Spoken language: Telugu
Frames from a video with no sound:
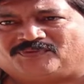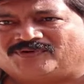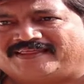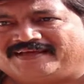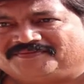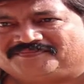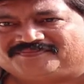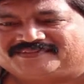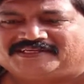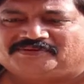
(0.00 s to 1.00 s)
చెప్పకూడదా
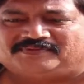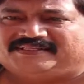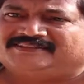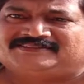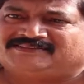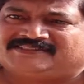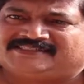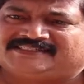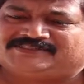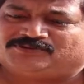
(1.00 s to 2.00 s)
పదిహేను
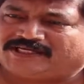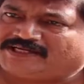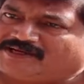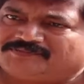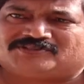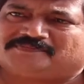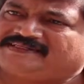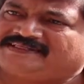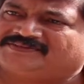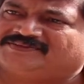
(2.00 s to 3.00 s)
సంవత్సరాలు కలిసి ఒకే ఆఫీసులో
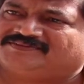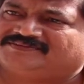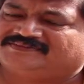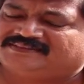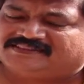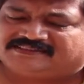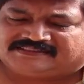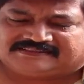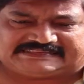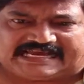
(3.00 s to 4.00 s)
పనిచేస్తున్నాం
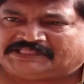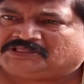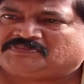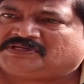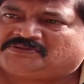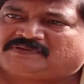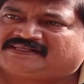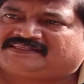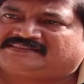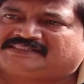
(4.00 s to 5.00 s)
సాయంత్రం మాటలు
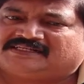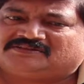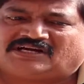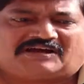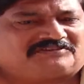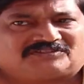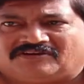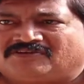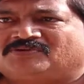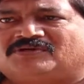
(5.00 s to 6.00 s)
పలకరించట్లేదు
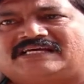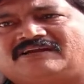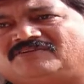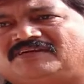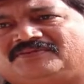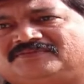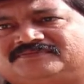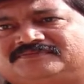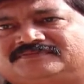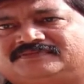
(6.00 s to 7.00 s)
ఆఫీసులో ఎవరిని కూడా కలవట్లేదు
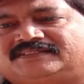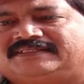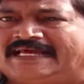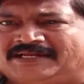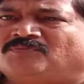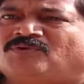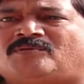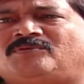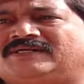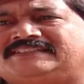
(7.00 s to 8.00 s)
ఏమన్నా
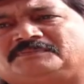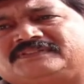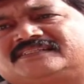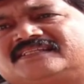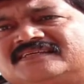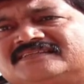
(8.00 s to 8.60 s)
ప్రాబ్లం ఉంటే చెప్పొచ్చు